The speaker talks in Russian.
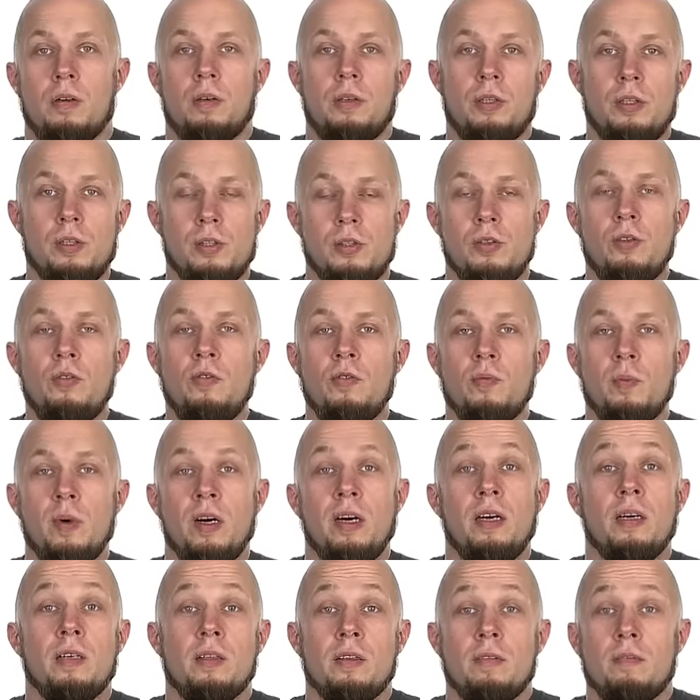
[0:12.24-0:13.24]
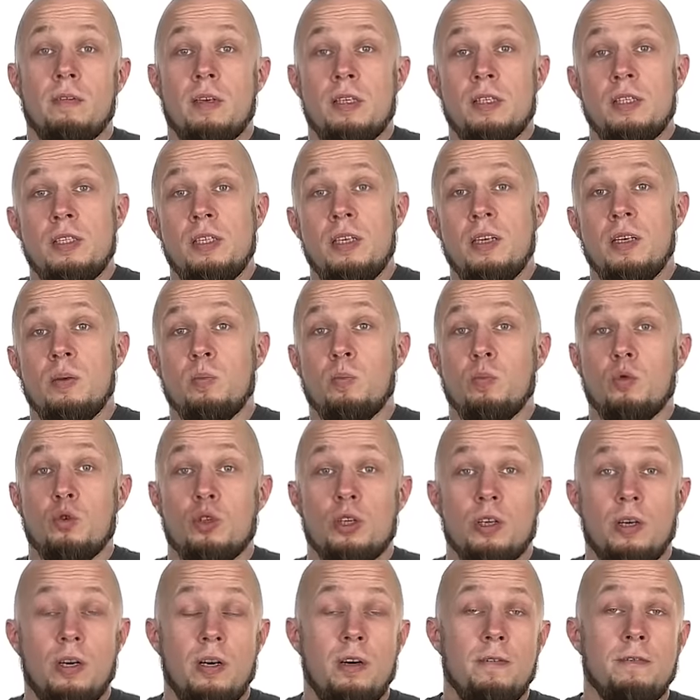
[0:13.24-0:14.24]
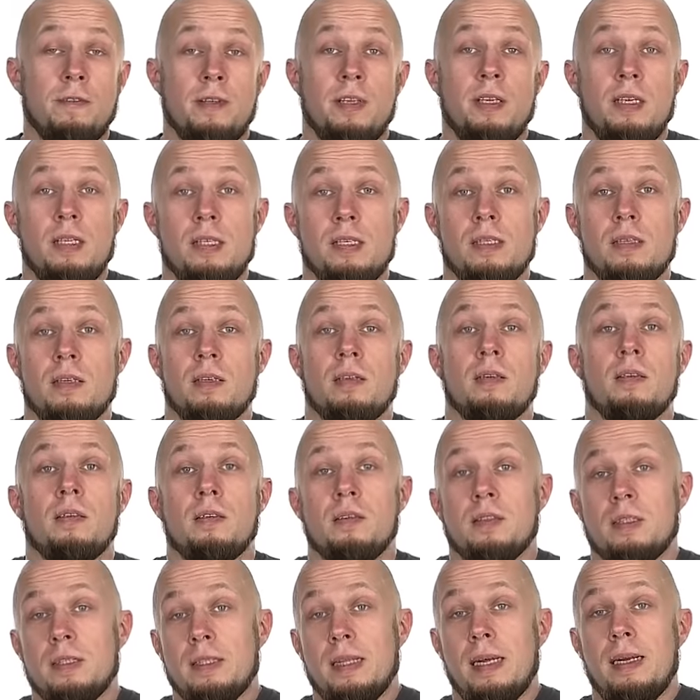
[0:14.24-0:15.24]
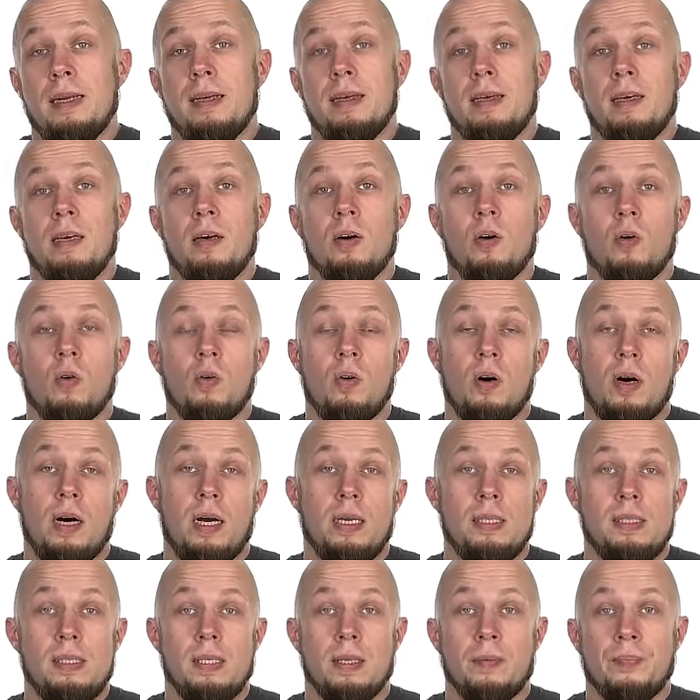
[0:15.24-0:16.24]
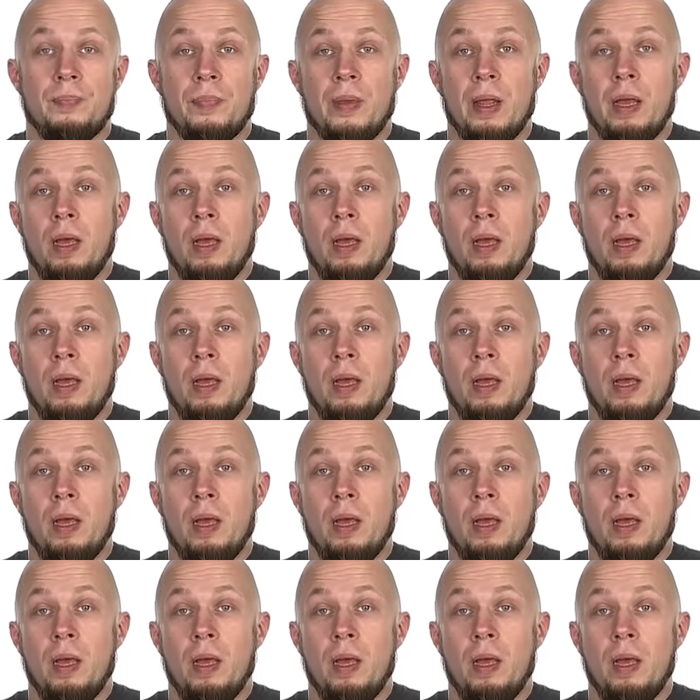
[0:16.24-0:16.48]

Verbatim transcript: И снова в моих новостях бушкрафт из э, стальки О1